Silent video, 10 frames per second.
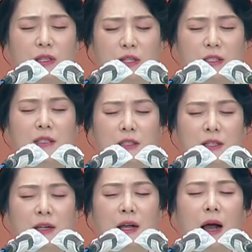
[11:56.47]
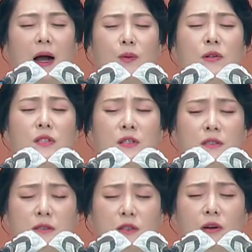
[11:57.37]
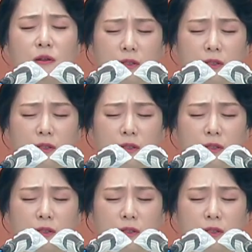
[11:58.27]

일들을 아버지의 능력,